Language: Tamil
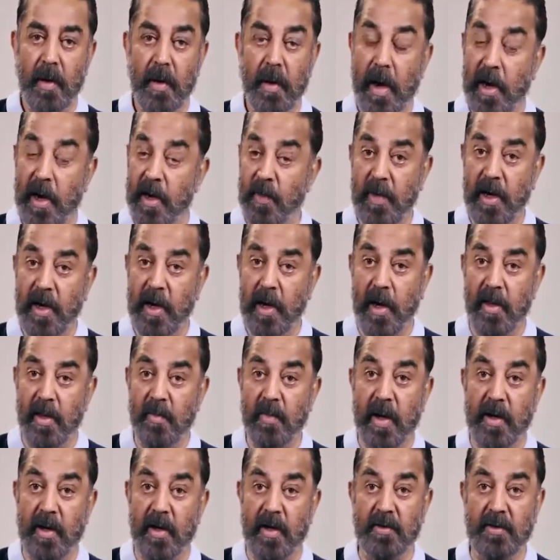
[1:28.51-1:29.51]
கடமைகளை
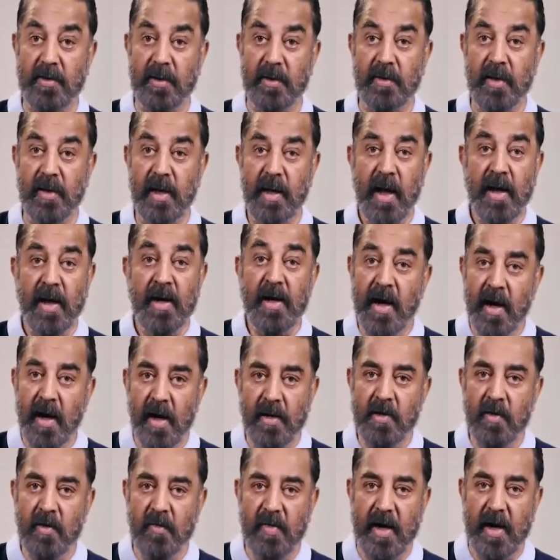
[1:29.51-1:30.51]
மறந்து
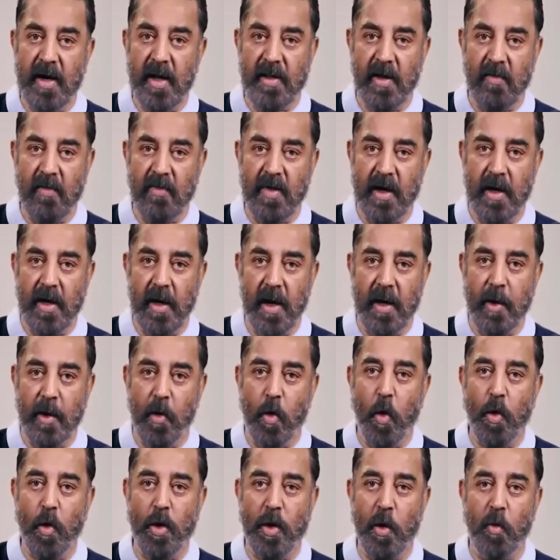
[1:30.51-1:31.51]
நிகழ்ந்துவிட்ட தவறுகளை
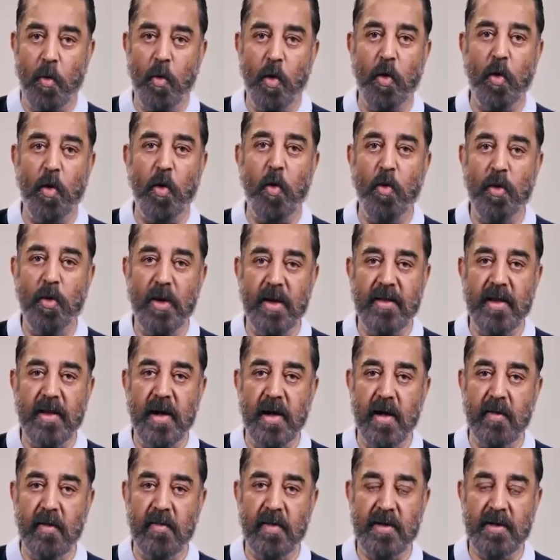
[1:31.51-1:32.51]
கொட்ட ஒரு குழி
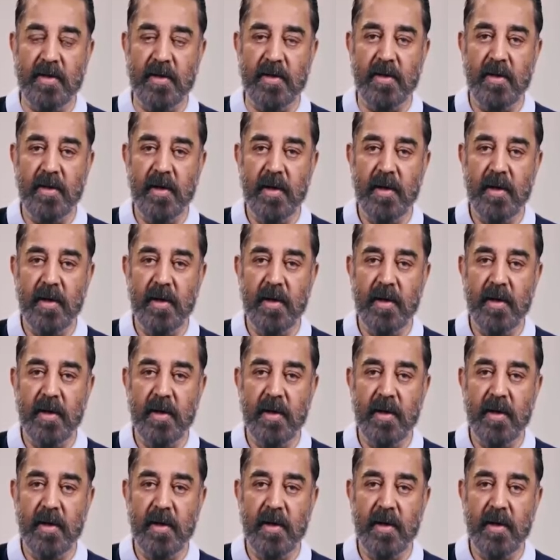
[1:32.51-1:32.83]
தேடுவது